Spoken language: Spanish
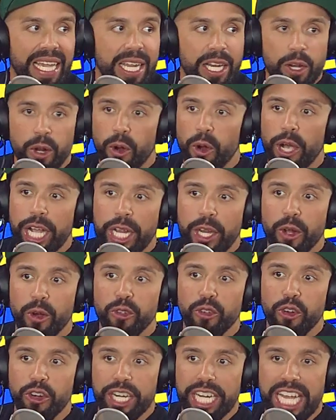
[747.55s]
Y no, y no
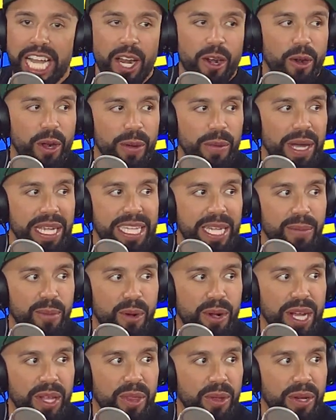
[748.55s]
son regalos lo que van a estar
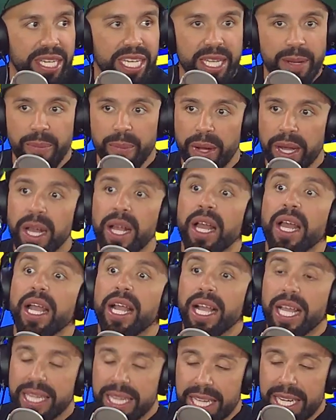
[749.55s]
buscando ahí después.
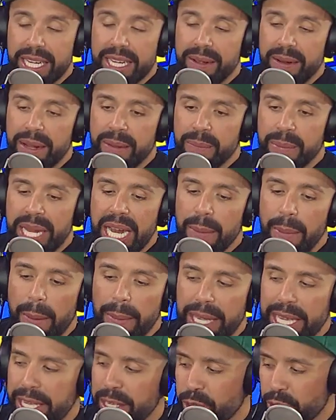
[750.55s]
Qué terrible. Mira,
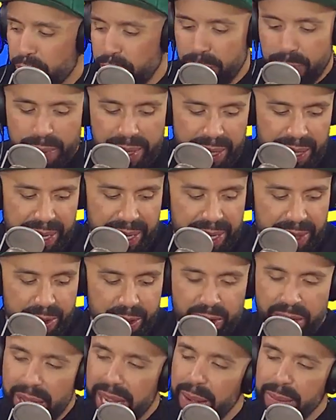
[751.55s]
papi, yo siempre, tú
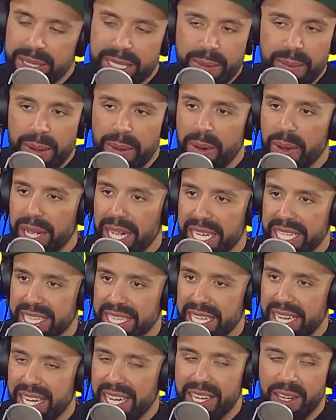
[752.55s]
sabes que a mí siempre nos
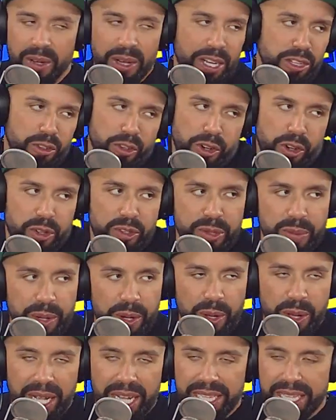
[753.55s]
encanta, a nosotros no siempre
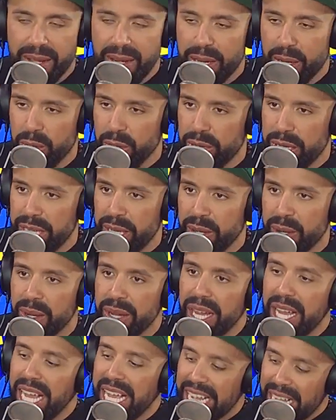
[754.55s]
nos encanta hablar contigo.
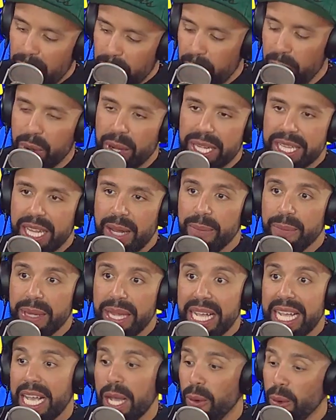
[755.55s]
Qué bueno que estás
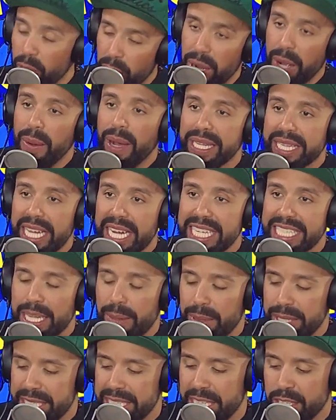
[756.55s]
bien, qué bueno que vas a estar en esta
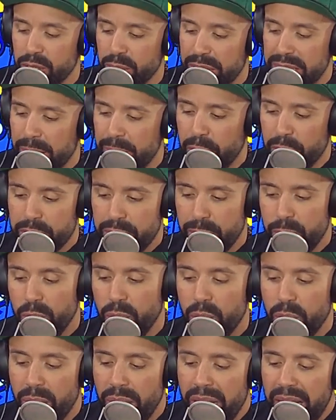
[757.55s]
presentación este
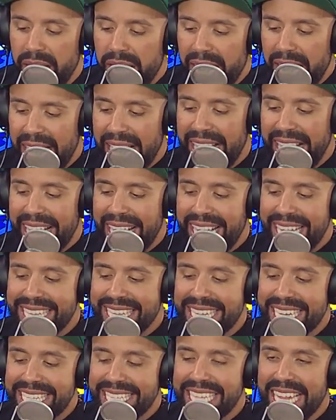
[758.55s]
próximo 30
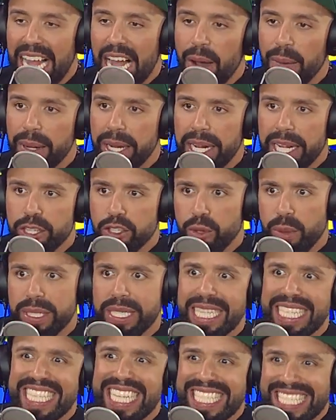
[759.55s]
eh, de abril, que eso va a
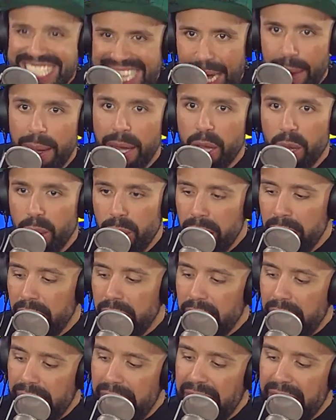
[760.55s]
ser este sábado
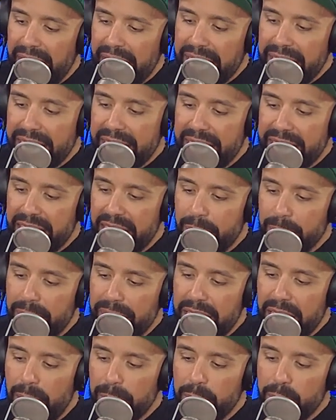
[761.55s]
en el nada más
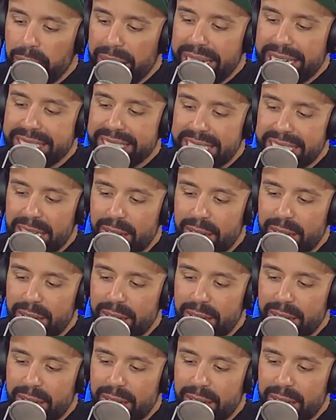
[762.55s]
y nada menos que en el centro de